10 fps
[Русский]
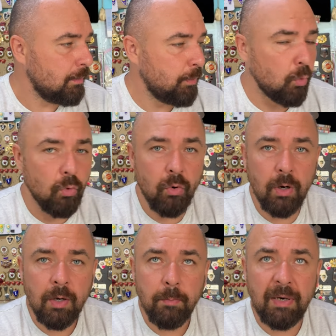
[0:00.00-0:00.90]

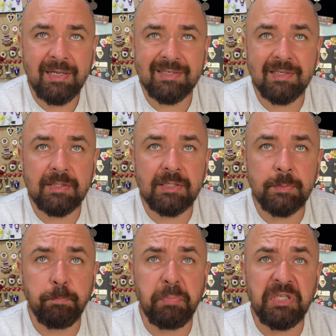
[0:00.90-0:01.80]
по полезности
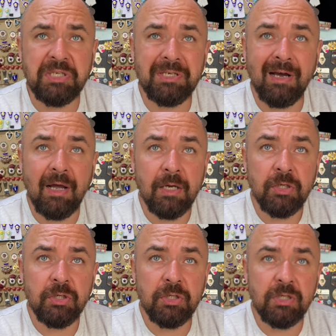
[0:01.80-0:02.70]
питья
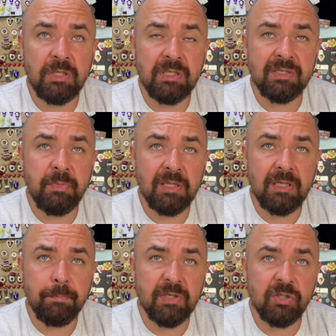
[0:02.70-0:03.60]
и еды из
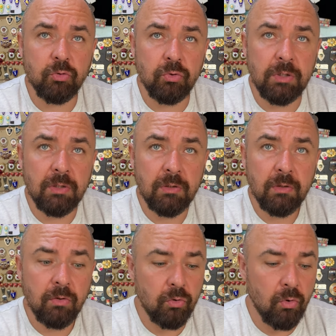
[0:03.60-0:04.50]
медной посуды,
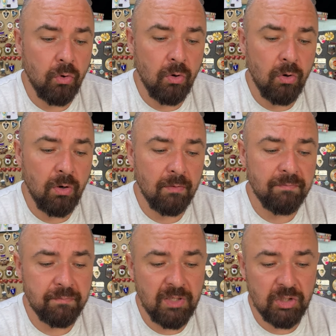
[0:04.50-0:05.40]
но
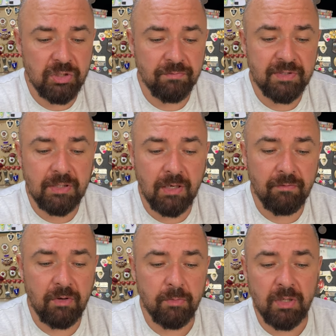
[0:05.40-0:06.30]
даже в старые
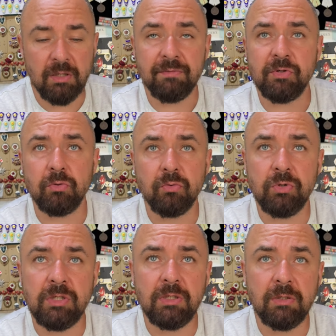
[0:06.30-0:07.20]
времена это все
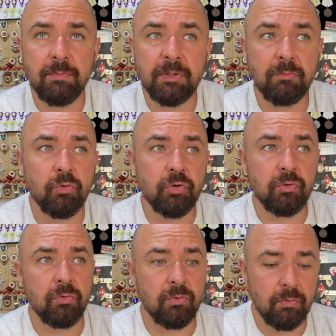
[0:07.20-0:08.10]
лудили, потому
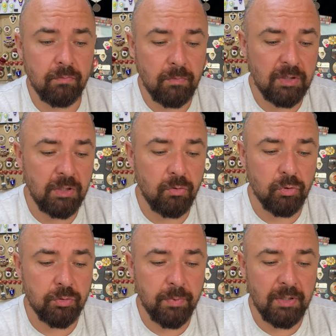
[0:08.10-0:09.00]
что это не
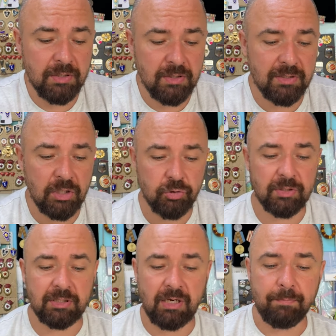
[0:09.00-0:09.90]
очень полезно. Ты знаешь, что
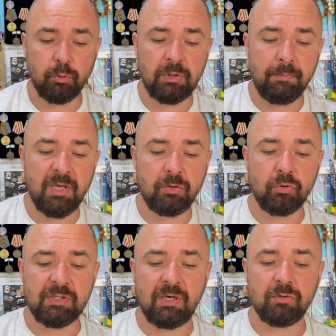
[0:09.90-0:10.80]
если капнуть на медь,
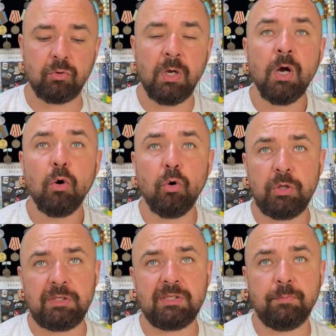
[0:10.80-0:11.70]
то сразу
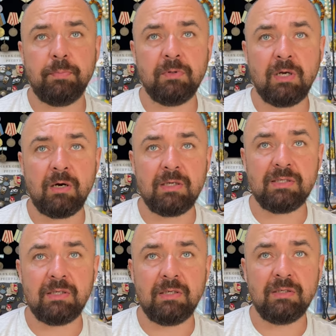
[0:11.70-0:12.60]
окисел
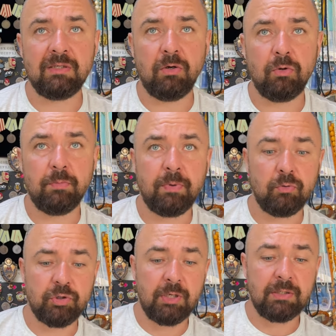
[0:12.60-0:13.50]
красный и зеленый
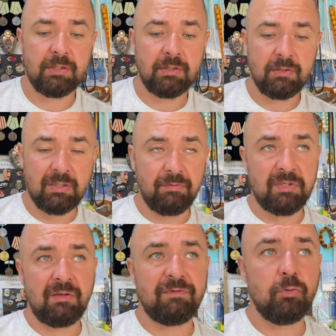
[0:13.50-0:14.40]
получается. Соответственно, в